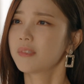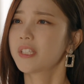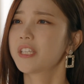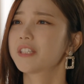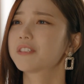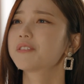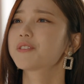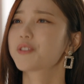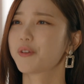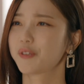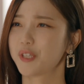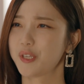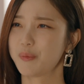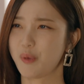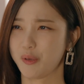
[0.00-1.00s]
기른
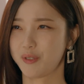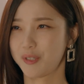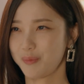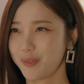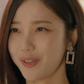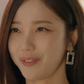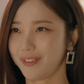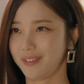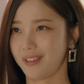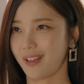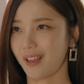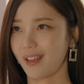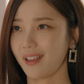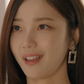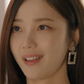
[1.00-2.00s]
정이 몇십
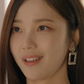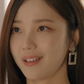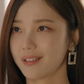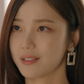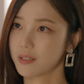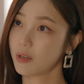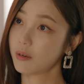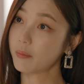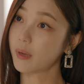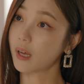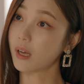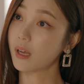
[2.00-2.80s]
년인데 설마.